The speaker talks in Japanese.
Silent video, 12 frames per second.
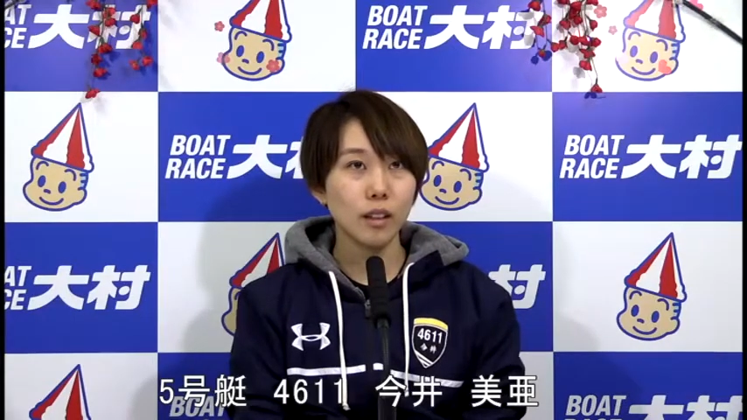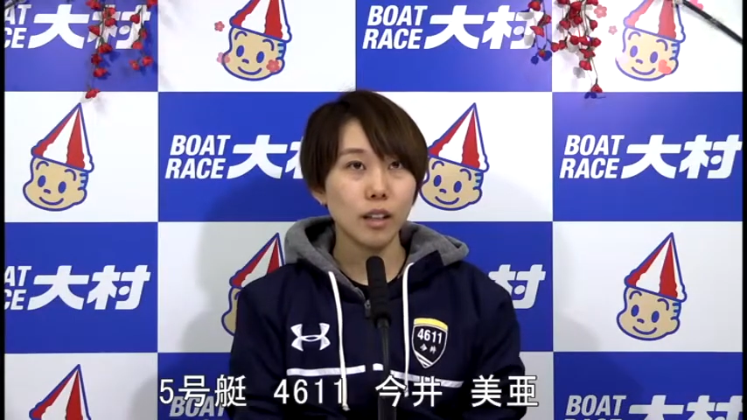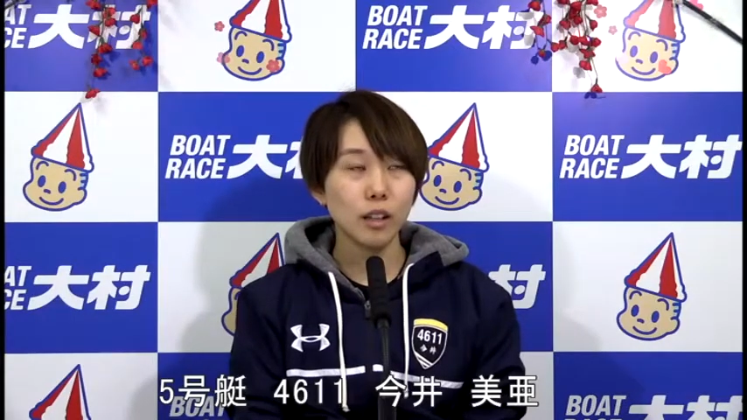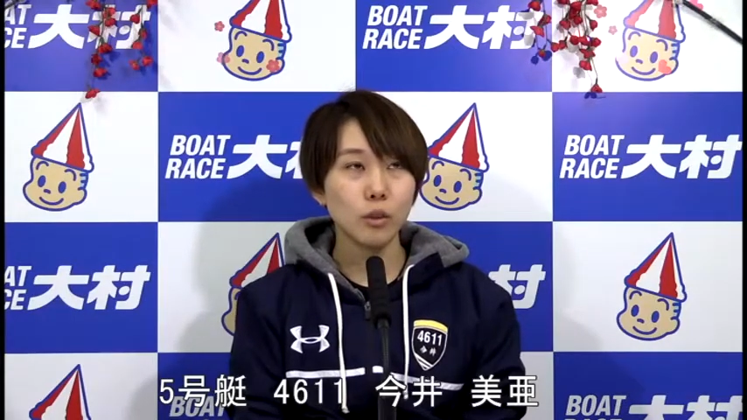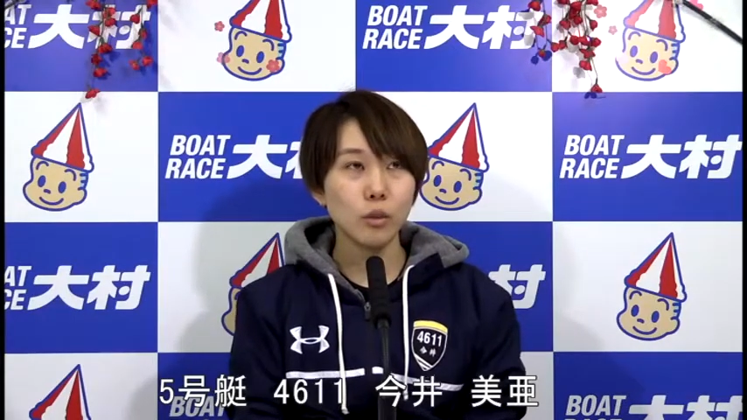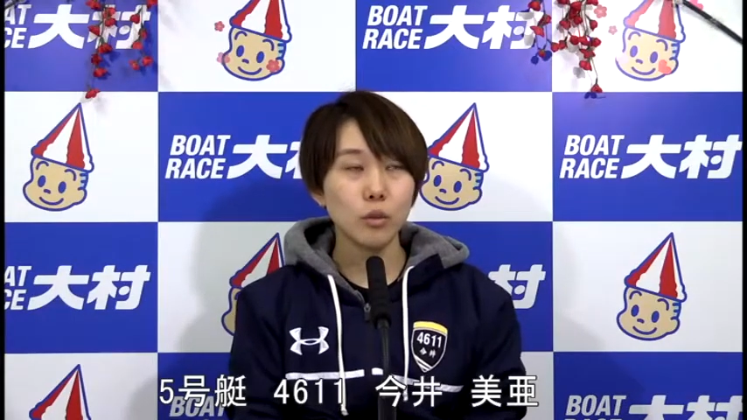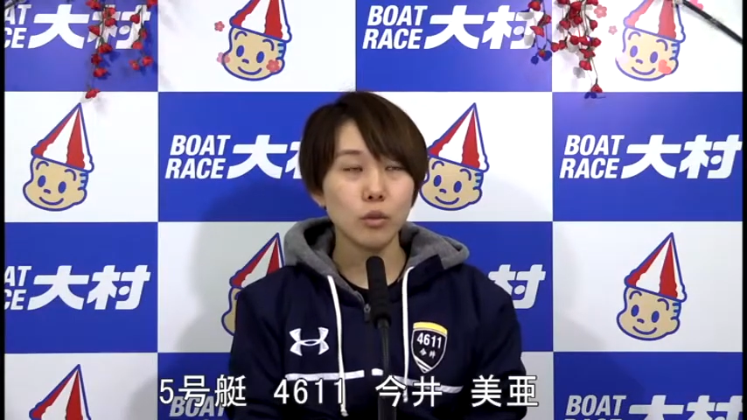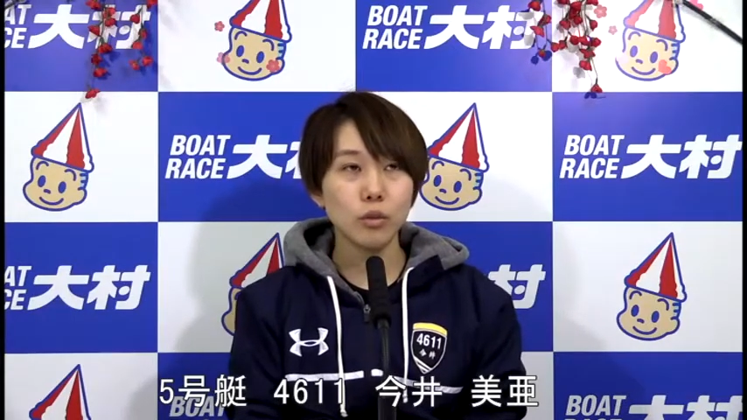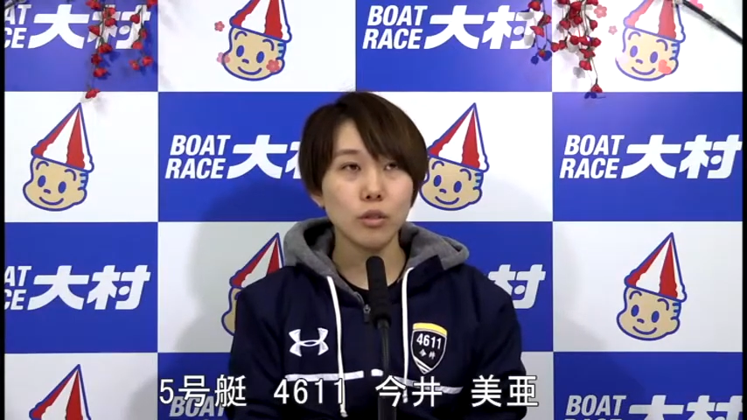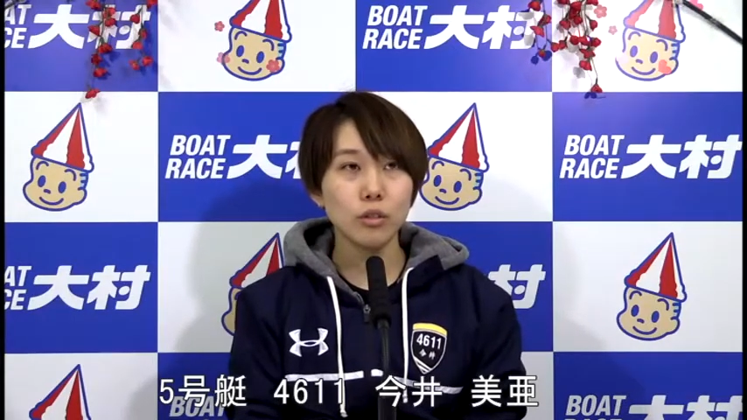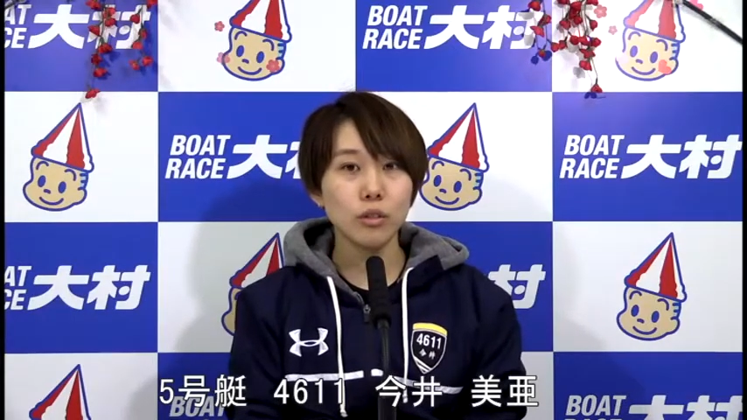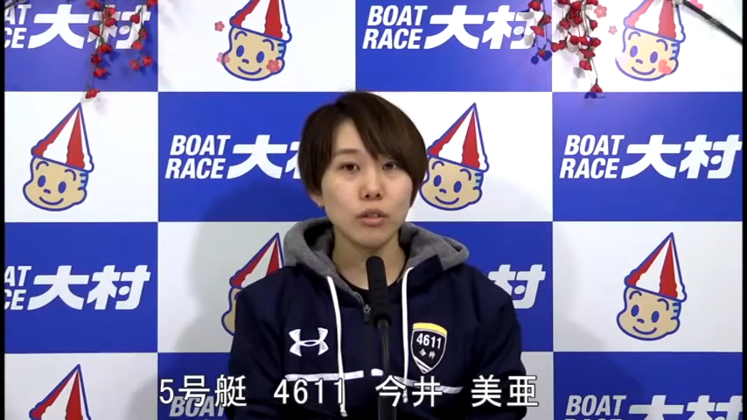えっと、
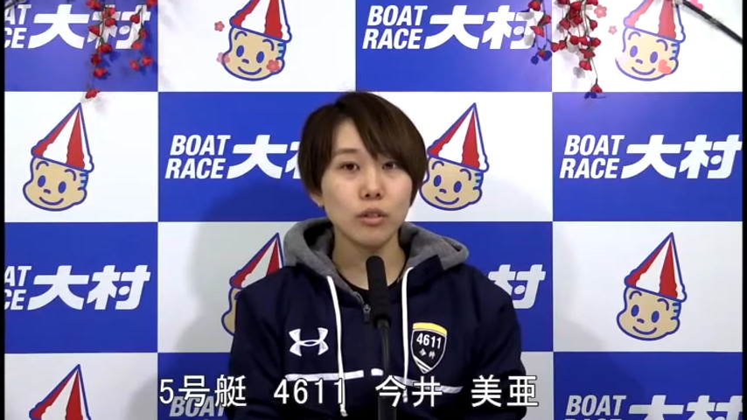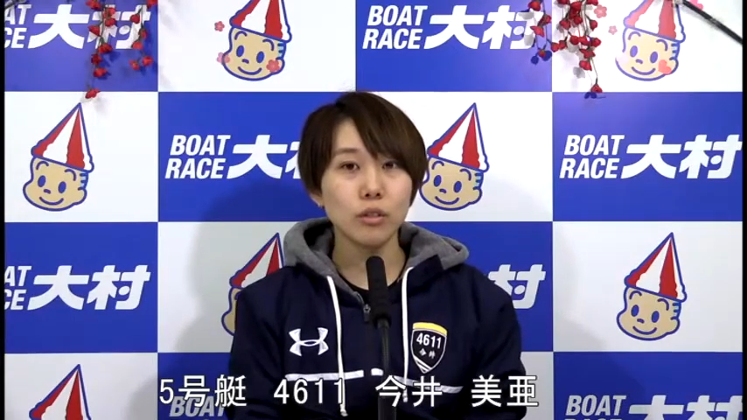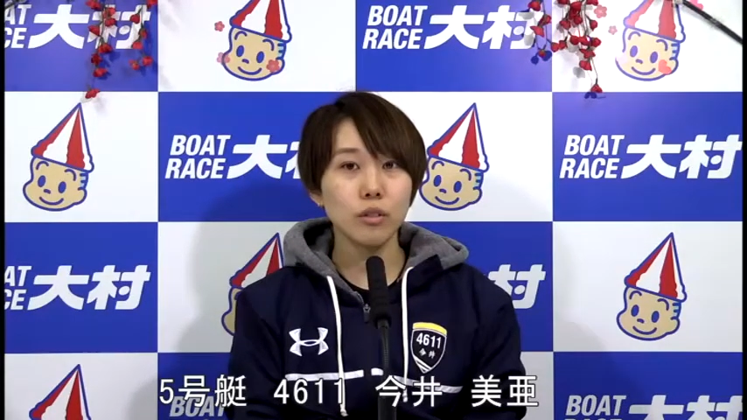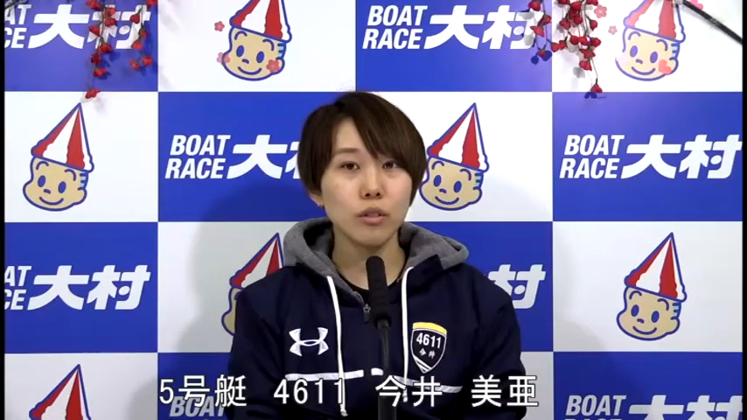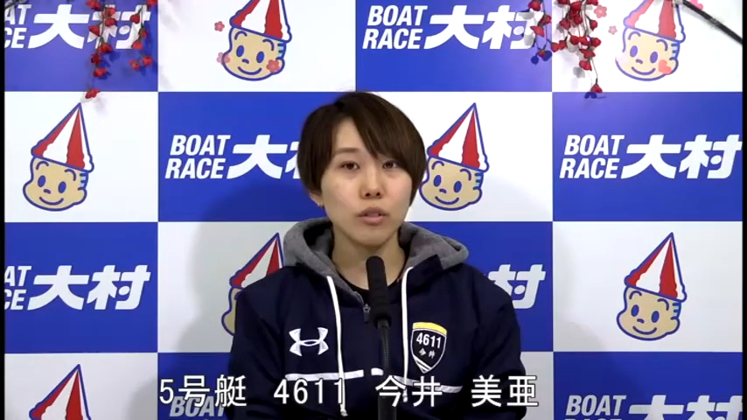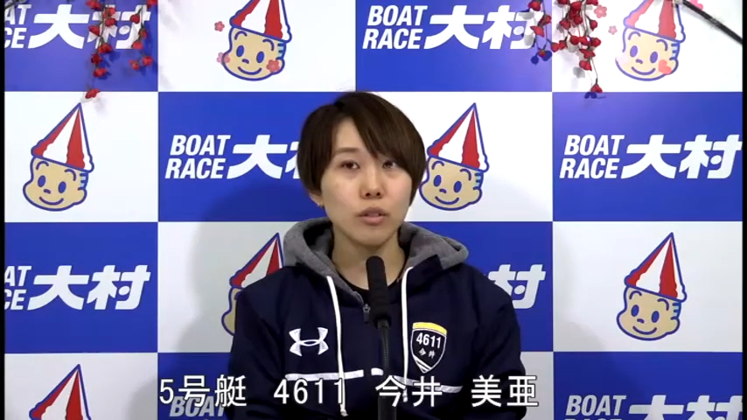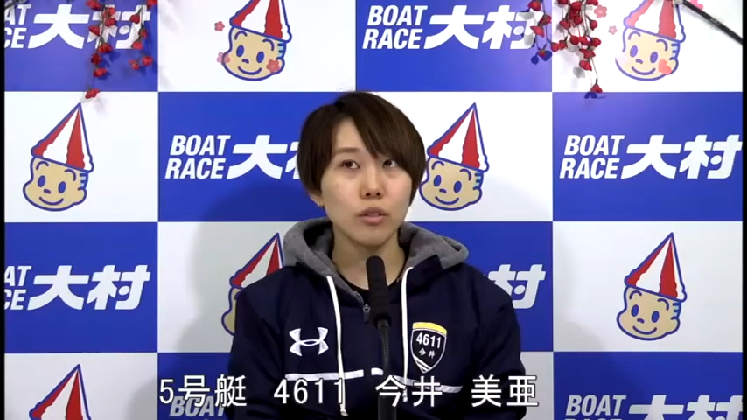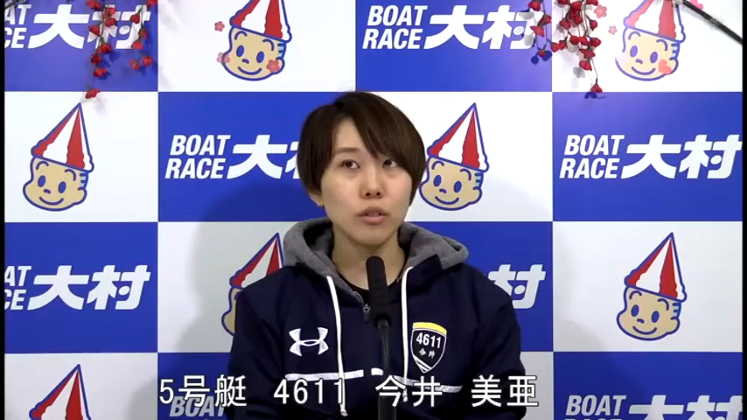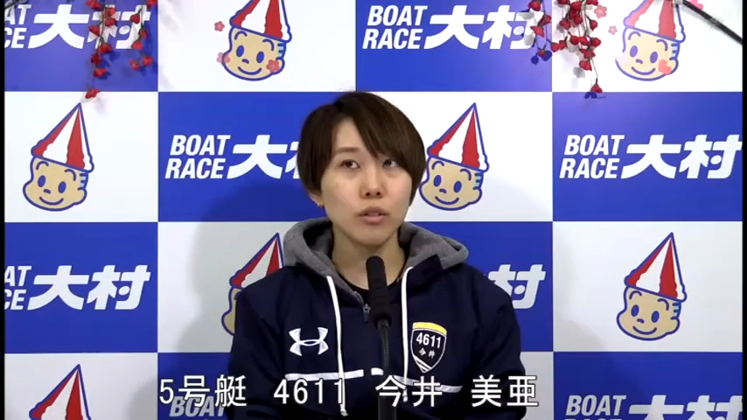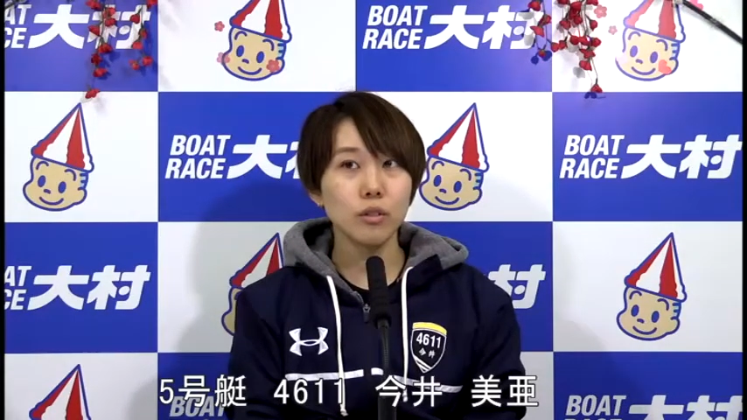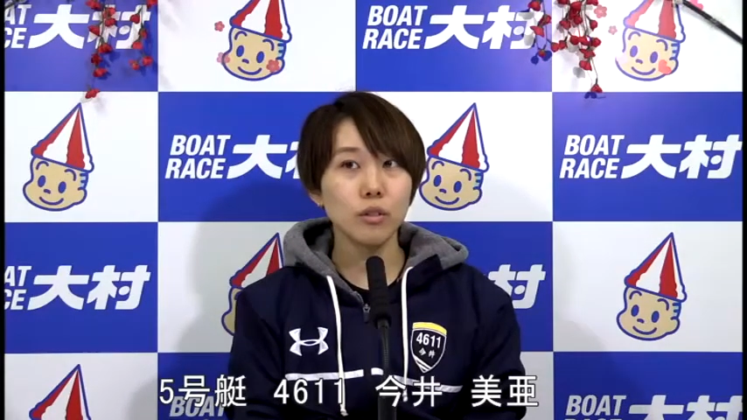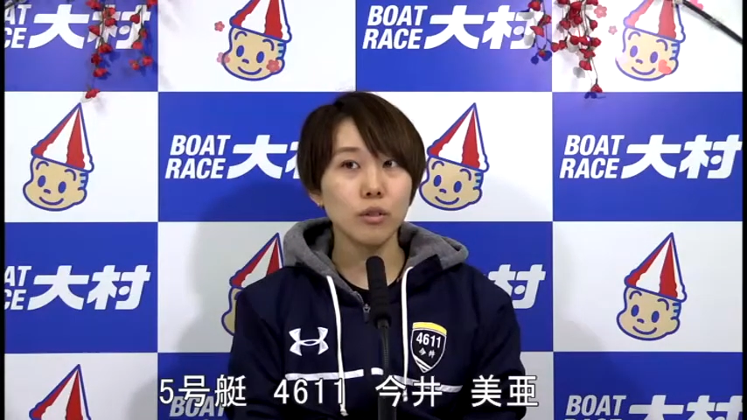準優